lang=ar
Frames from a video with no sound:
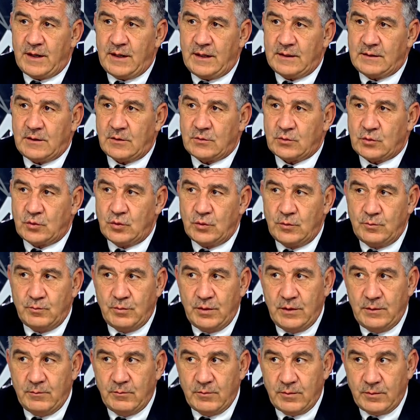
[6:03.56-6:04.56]
تكون
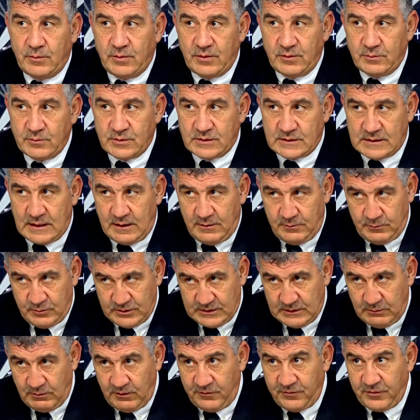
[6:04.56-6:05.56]

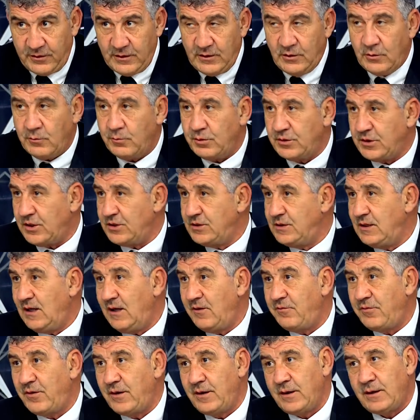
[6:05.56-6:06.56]
بالمستوى الفني وبتشجيع
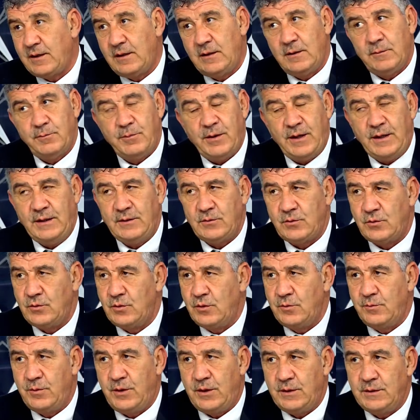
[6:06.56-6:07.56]
الفريقين البعيد كل
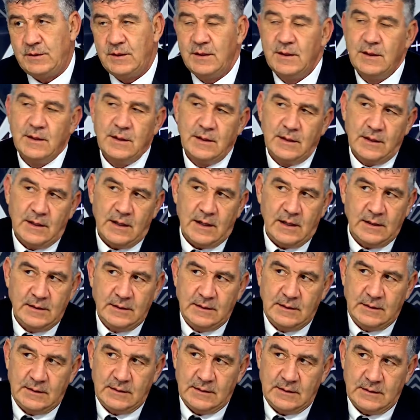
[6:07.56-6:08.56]
البعد
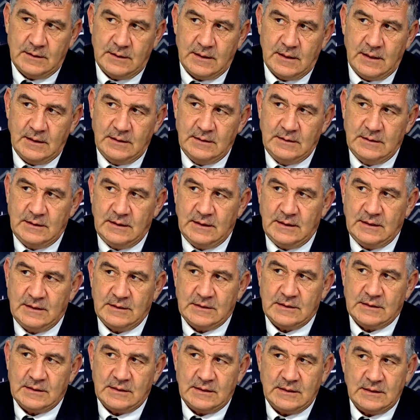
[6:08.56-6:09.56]
عن اي
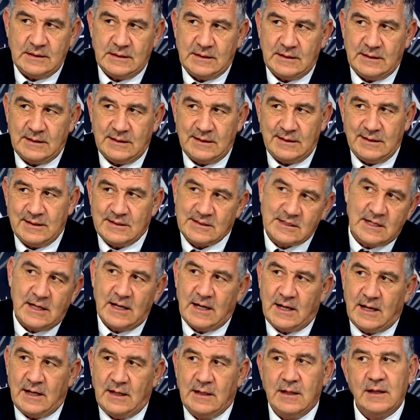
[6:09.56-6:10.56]

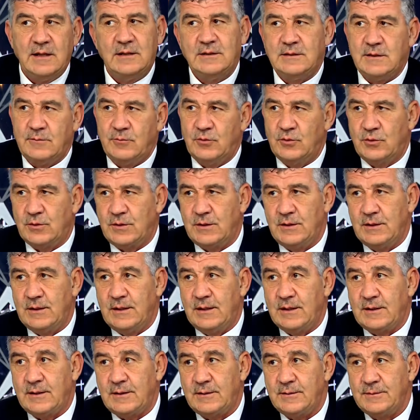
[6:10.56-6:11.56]
اساءه للجمهور
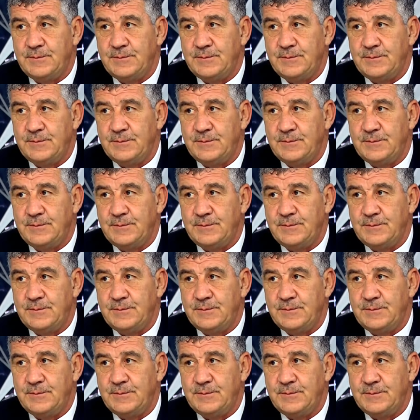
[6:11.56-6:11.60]
الاخر